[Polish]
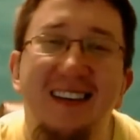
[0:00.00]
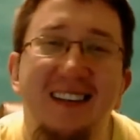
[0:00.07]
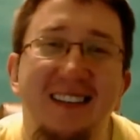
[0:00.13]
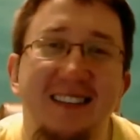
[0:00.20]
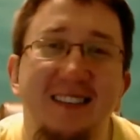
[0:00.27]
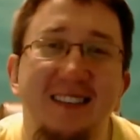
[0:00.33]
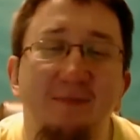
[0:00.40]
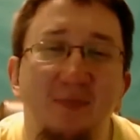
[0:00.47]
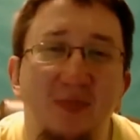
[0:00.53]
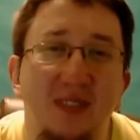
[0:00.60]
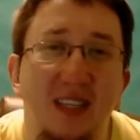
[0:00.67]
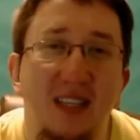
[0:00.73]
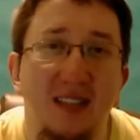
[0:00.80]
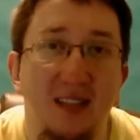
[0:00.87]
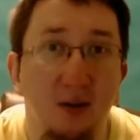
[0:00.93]
um,
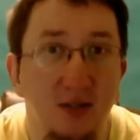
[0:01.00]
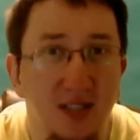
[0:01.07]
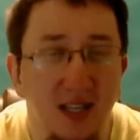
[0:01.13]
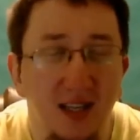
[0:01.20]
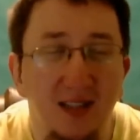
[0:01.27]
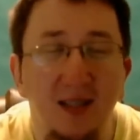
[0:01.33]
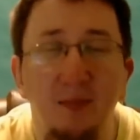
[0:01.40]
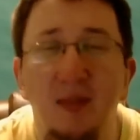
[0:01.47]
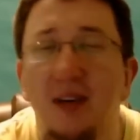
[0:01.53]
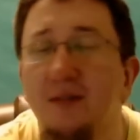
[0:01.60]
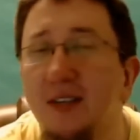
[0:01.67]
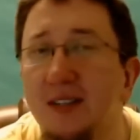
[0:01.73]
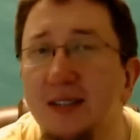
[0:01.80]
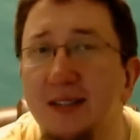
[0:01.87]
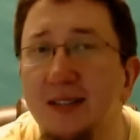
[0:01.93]
za oceanem
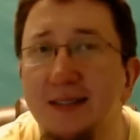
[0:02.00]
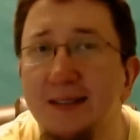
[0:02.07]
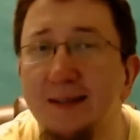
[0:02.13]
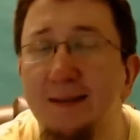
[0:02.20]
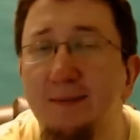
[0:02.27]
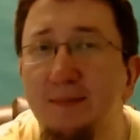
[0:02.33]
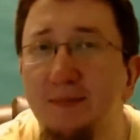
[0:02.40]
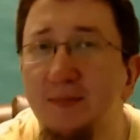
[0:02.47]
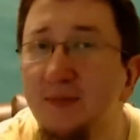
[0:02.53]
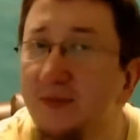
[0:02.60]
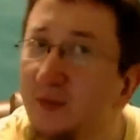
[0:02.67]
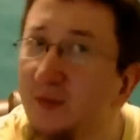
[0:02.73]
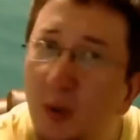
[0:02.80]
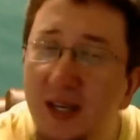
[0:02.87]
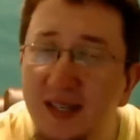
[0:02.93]
nawet um,
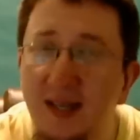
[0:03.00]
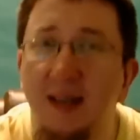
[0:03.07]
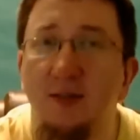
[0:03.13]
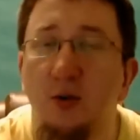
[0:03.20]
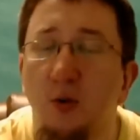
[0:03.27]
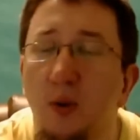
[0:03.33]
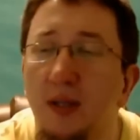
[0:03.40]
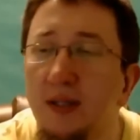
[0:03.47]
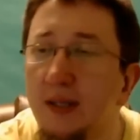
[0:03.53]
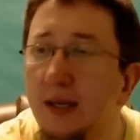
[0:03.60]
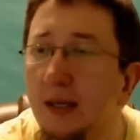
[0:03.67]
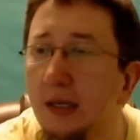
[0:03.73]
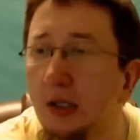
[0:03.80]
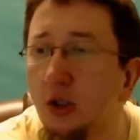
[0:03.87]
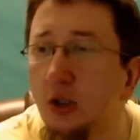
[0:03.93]
USA
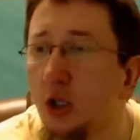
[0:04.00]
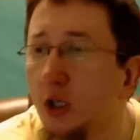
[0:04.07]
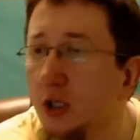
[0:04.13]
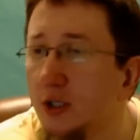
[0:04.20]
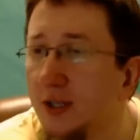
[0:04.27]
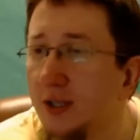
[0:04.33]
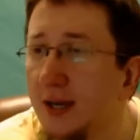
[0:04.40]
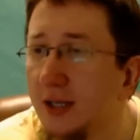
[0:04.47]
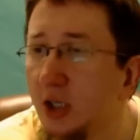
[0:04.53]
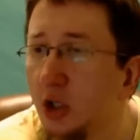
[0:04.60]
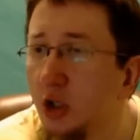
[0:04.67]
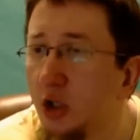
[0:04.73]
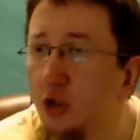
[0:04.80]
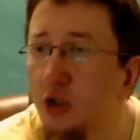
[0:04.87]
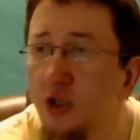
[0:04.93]
dokładniej, gdzie
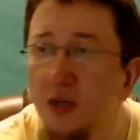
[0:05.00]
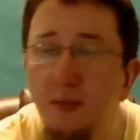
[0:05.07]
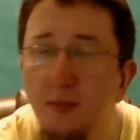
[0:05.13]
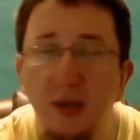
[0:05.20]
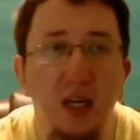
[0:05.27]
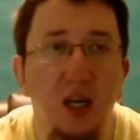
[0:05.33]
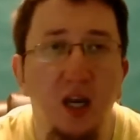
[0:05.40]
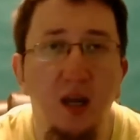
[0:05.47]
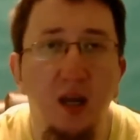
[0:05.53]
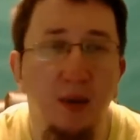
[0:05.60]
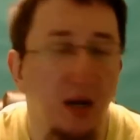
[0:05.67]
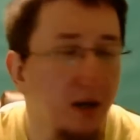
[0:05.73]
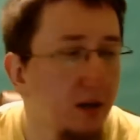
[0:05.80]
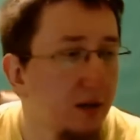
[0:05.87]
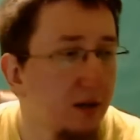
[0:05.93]
niejaki Jimmy
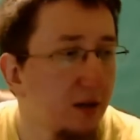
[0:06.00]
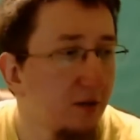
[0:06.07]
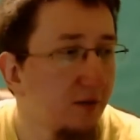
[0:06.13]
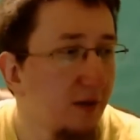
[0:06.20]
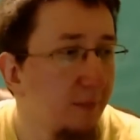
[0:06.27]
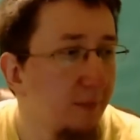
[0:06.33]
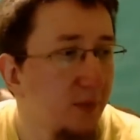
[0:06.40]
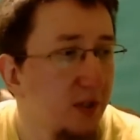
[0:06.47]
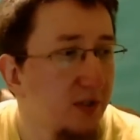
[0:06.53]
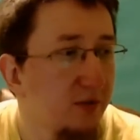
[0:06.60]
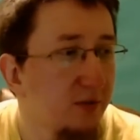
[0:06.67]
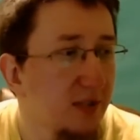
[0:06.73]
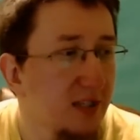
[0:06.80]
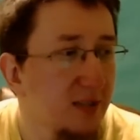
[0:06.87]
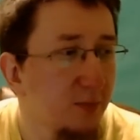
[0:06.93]
Kimmel, jak go wam e,
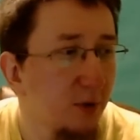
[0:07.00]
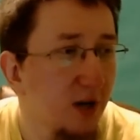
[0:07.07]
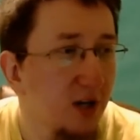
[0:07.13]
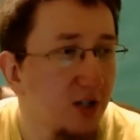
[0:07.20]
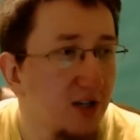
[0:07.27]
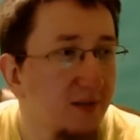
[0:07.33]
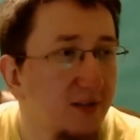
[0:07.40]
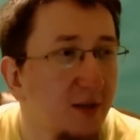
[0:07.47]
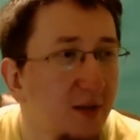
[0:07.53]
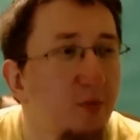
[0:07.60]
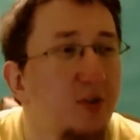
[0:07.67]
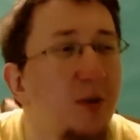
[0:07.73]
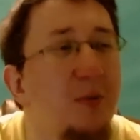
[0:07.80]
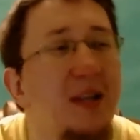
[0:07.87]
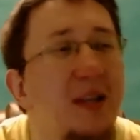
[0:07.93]
to teraz pokażę,
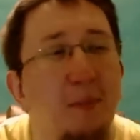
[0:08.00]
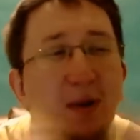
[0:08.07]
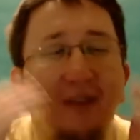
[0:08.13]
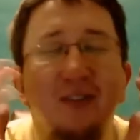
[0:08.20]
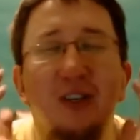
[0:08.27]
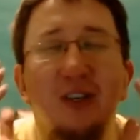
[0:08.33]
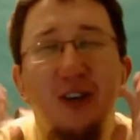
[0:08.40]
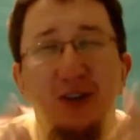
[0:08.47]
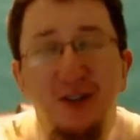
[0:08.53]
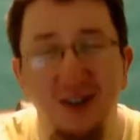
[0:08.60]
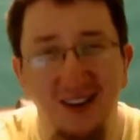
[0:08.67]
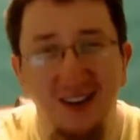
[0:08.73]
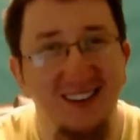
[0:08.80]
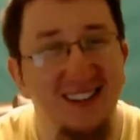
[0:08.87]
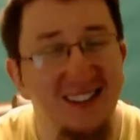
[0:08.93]
zrobił sobie naprawdę
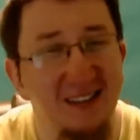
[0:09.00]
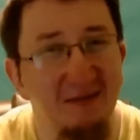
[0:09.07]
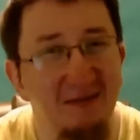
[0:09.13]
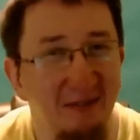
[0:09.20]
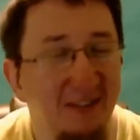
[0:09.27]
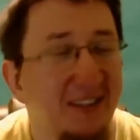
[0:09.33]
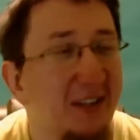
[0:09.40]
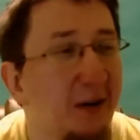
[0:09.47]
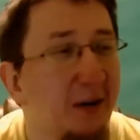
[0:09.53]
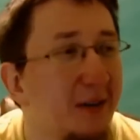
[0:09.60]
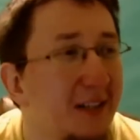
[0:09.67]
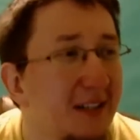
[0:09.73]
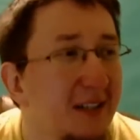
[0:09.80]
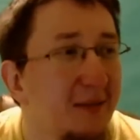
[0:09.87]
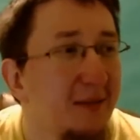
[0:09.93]
sieczkę niesamowitą,
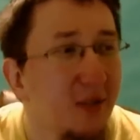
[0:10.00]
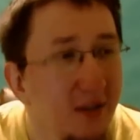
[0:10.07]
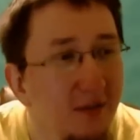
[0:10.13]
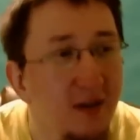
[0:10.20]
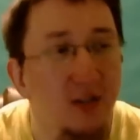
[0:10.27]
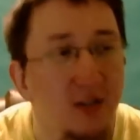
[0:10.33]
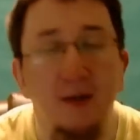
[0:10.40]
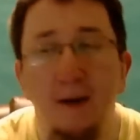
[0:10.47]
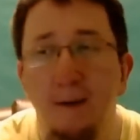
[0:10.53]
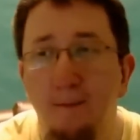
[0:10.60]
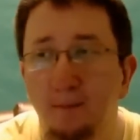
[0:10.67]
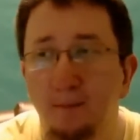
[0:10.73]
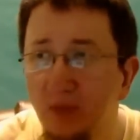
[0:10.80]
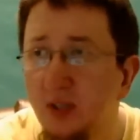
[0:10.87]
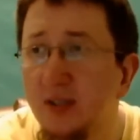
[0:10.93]
ponieważ
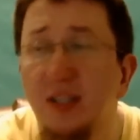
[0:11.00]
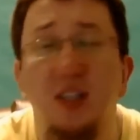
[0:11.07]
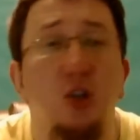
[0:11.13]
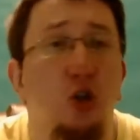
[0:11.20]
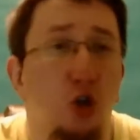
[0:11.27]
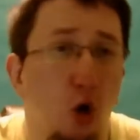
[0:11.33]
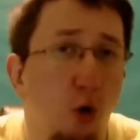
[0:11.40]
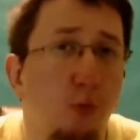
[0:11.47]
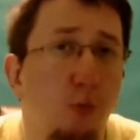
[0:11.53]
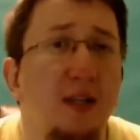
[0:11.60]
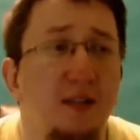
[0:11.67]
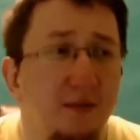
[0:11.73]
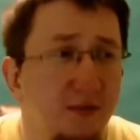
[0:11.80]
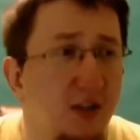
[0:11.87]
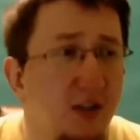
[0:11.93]
mm, to jest taki
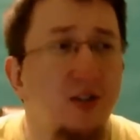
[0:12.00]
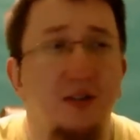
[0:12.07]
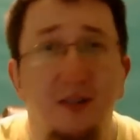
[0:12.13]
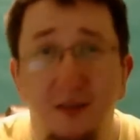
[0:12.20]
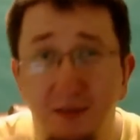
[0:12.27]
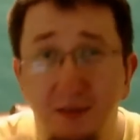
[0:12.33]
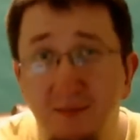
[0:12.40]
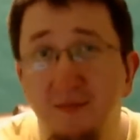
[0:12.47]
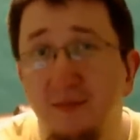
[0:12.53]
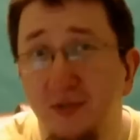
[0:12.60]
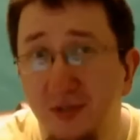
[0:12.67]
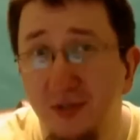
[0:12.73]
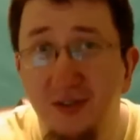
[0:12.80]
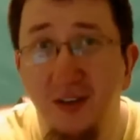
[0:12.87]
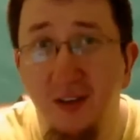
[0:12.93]
showman, wiecie, to
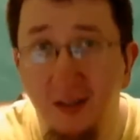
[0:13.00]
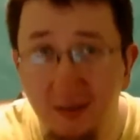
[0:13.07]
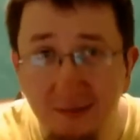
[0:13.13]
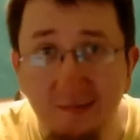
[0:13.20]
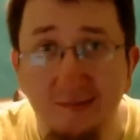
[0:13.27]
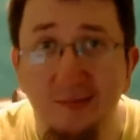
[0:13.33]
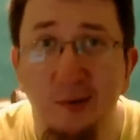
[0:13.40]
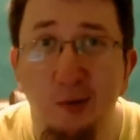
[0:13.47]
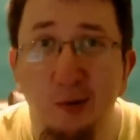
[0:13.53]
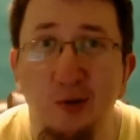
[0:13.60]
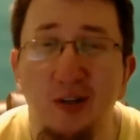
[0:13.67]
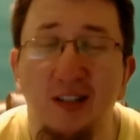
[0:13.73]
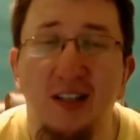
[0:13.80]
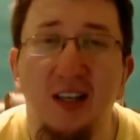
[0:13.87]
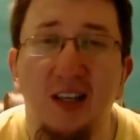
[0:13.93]
wszystkie no,
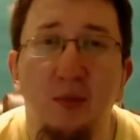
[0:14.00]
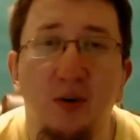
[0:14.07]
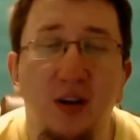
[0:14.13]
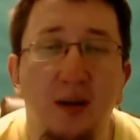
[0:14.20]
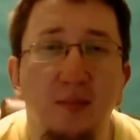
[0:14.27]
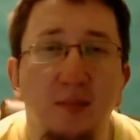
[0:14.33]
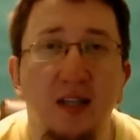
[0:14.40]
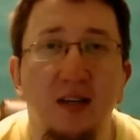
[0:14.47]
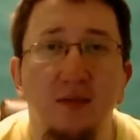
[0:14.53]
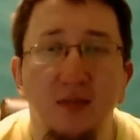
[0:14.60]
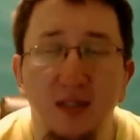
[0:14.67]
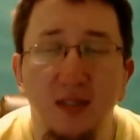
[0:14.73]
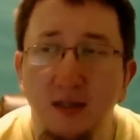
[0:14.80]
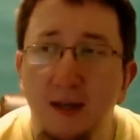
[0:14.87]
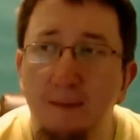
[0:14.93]
różne takie programy
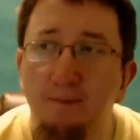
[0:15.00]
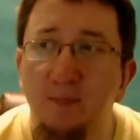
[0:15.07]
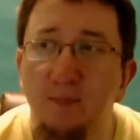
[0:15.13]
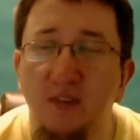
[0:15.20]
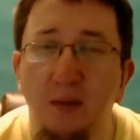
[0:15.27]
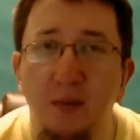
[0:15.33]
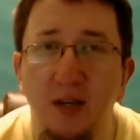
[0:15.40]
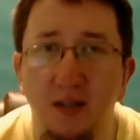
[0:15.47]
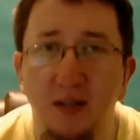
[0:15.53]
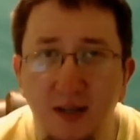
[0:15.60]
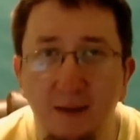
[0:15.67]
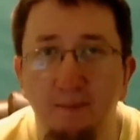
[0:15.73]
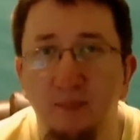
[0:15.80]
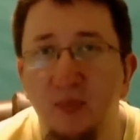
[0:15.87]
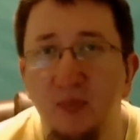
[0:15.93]
telewizyjne w
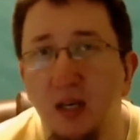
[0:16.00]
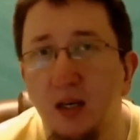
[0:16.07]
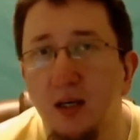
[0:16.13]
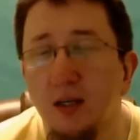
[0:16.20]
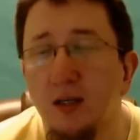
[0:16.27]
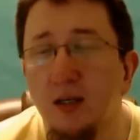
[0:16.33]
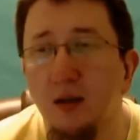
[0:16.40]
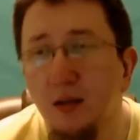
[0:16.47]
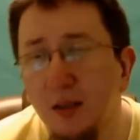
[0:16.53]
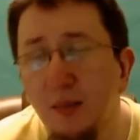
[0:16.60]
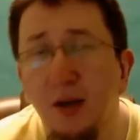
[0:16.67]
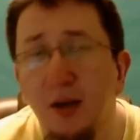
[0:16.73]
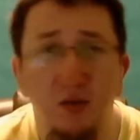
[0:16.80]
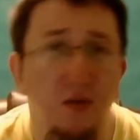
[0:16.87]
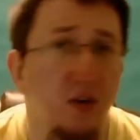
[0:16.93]
Ameryce, e, one
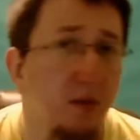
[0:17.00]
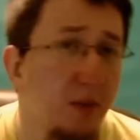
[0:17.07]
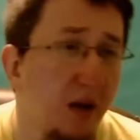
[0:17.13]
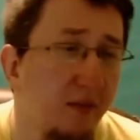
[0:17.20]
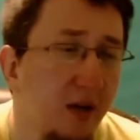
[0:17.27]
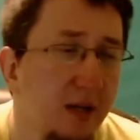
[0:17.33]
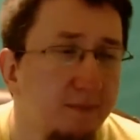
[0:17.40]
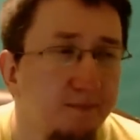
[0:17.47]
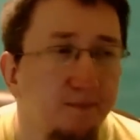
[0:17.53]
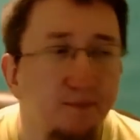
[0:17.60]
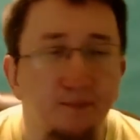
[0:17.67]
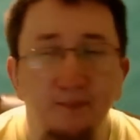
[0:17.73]
mają swoje prawa.